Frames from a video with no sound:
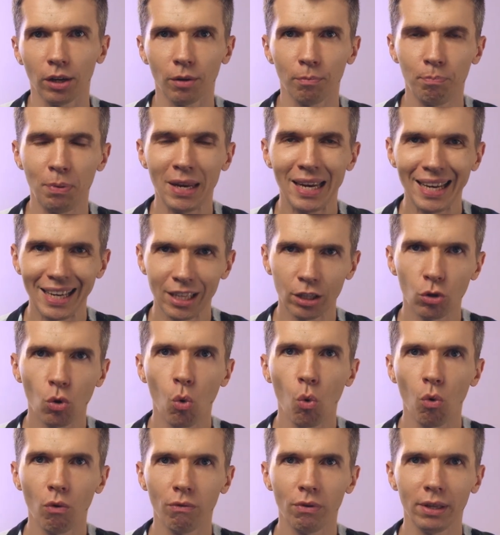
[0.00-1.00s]

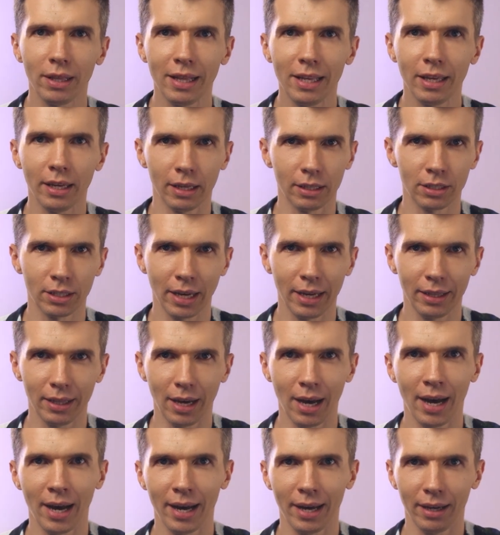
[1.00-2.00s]
перелинковывает ли сайт
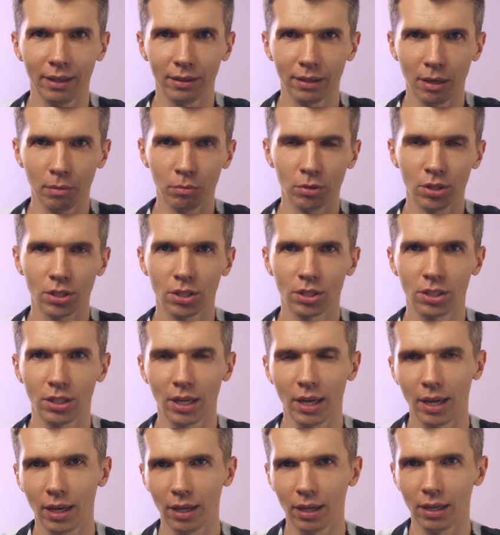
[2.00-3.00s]
А там, с С
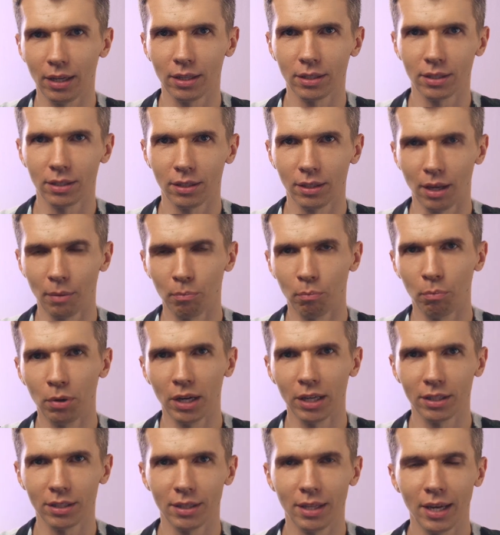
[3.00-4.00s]
или с там,
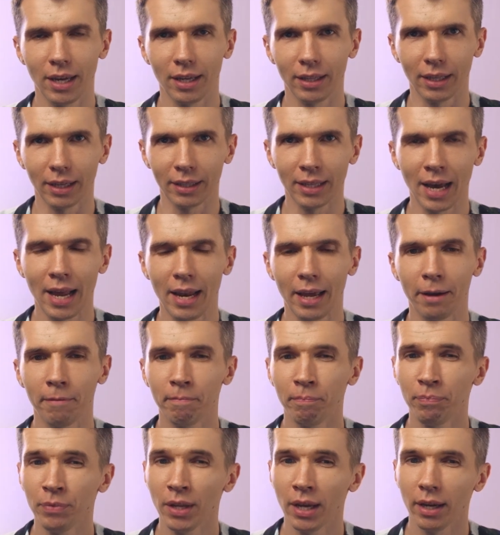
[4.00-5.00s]
Б, с Д и так далее,
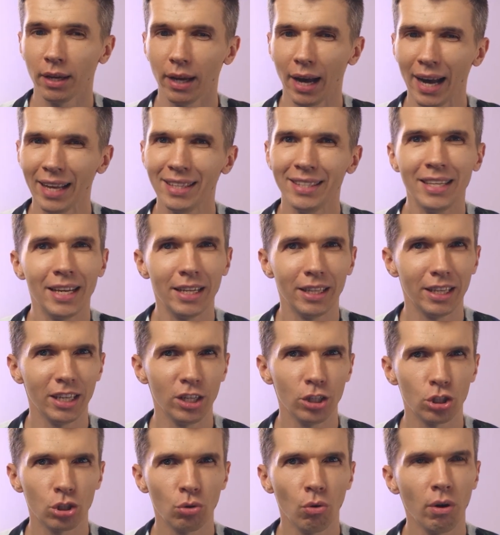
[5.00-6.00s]

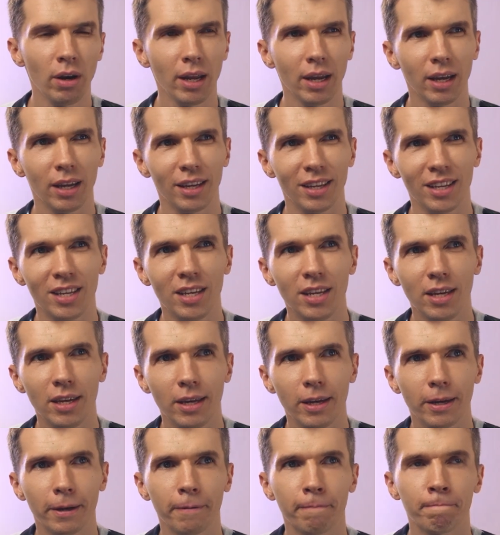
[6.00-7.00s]
отдельная история,
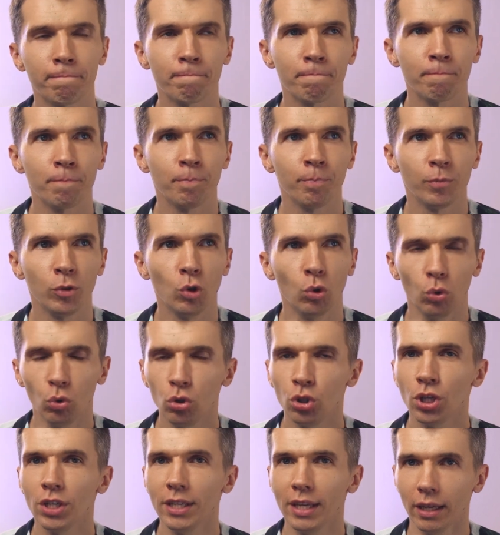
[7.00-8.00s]
и ну,
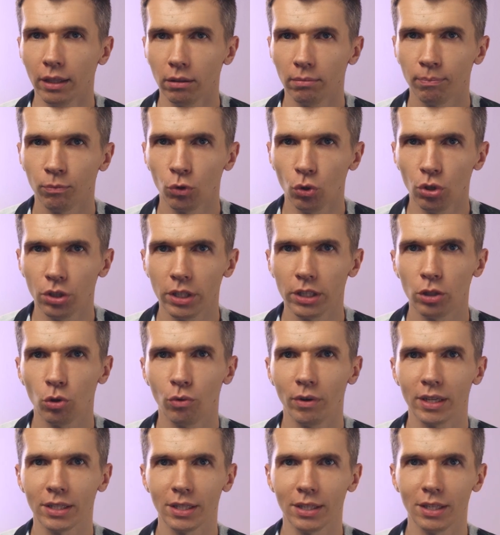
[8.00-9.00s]
лучше нет. То есть, если у
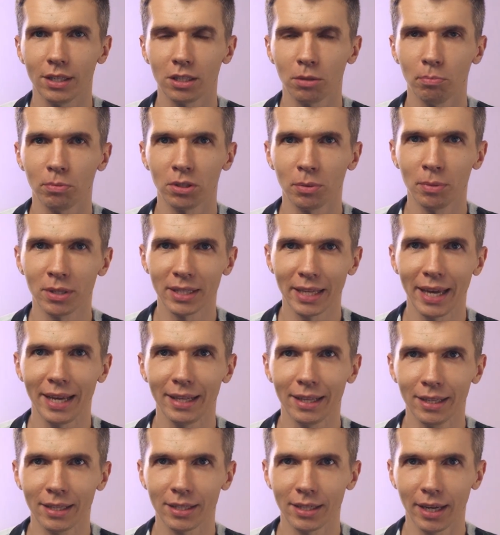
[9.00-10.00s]
вас эти
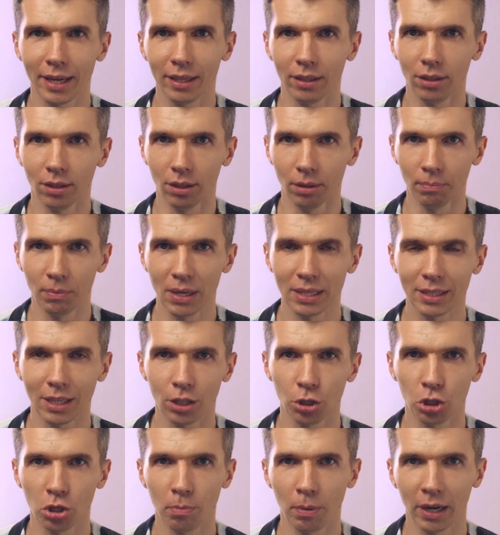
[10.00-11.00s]
самостоятельно сайты
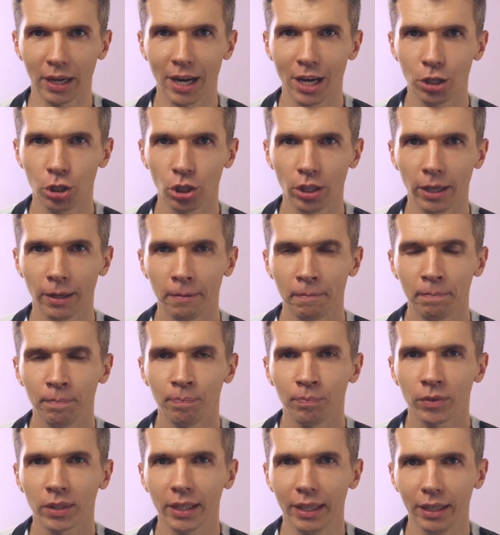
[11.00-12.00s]
достаточно прокачаны,
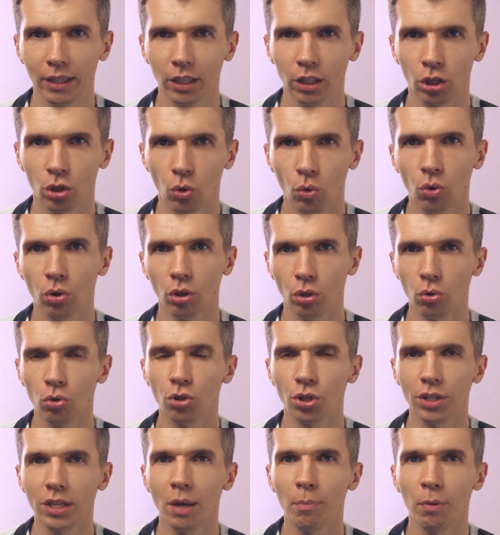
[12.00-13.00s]
э, то
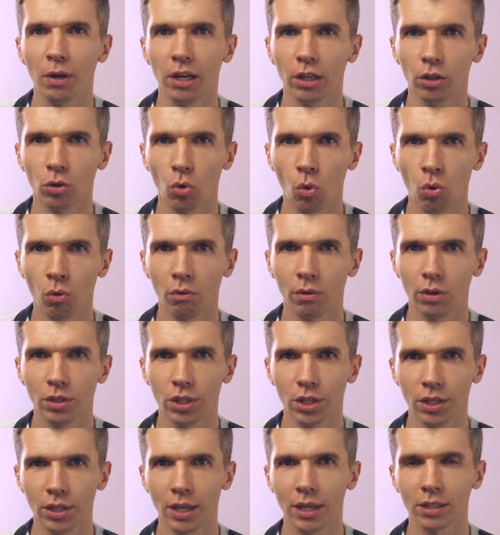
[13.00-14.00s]
лучше не
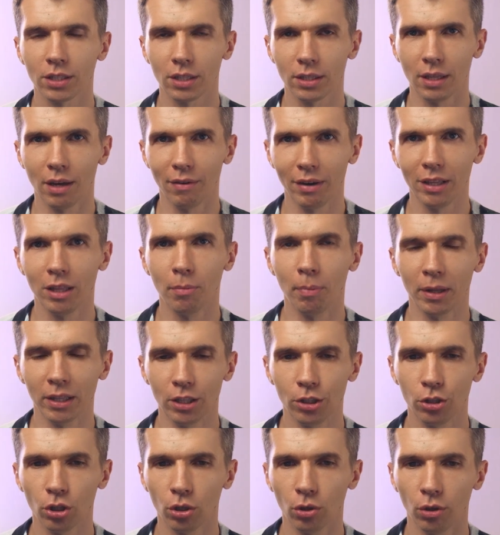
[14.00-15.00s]
перелинковывать и не создавать
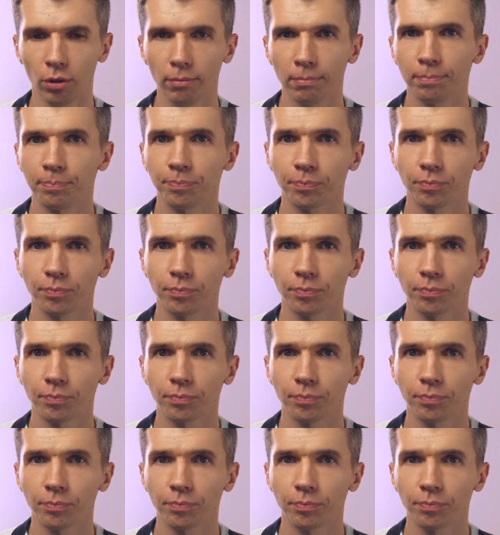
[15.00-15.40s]
дополнительную,